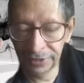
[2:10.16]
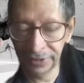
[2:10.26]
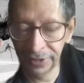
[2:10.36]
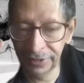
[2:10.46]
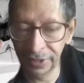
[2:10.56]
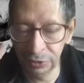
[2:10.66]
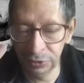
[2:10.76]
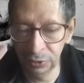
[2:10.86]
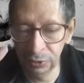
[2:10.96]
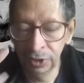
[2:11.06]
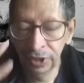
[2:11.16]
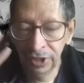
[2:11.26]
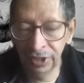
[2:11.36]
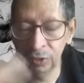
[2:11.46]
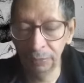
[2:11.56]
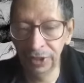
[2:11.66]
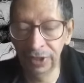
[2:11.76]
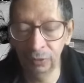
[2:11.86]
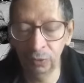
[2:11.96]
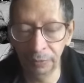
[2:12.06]
serie de televisión, que lo
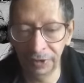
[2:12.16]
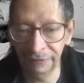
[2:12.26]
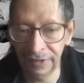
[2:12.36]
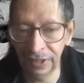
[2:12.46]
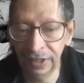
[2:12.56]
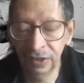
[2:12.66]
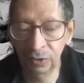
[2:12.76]
apliquen a un comercial